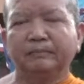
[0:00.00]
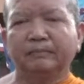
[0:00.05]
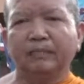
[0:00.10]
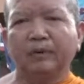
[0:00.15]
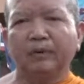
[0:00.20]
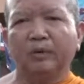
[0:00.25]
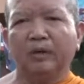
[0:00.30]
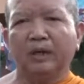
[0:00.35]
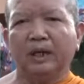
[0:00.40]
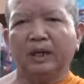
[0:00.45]

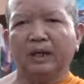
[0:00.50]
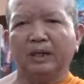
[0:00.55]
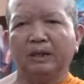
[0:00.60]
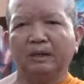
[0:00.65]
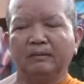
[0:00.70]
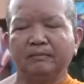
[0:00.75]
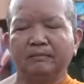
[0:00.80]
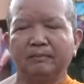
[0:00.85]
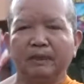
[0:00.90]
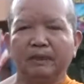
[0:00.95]
ผู้นั้น
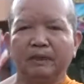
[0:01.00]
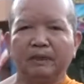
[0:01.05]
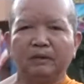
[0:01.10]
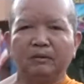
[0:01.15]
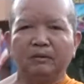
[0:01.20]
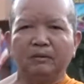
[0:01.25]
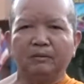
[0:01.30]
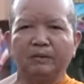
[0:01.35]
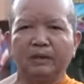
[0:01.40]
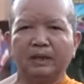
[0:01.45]
พึง
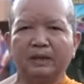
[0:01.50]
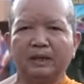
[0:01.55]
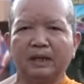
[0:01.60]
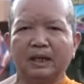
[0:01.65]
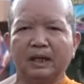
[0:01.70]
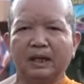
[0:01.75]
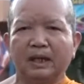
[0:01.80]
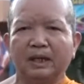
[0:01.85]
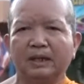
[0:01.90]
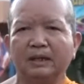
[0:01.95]
อุป
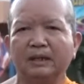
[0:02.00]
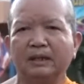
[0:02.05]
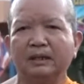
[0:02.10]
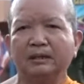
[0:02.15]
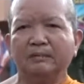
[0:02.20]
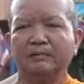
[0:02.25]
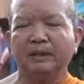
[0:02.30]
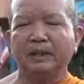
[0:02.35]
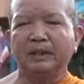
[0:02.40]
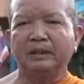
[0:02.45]
ถาก
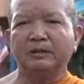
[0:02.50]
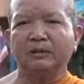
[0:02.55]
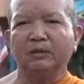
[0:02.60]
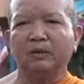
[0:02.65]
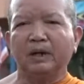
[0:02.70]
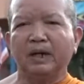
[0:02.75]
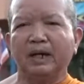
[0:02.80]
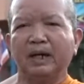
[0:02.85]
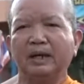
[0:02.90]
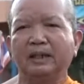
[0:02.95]
ภิกษุ
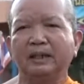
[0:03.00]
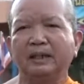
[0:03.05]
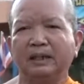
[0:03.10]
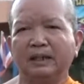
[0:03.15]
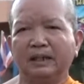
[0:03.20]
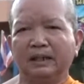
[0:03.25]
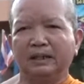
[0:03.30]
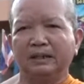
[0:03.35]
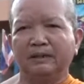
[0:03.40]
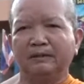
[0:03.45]
ใครเถิ
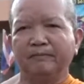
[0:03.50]
ด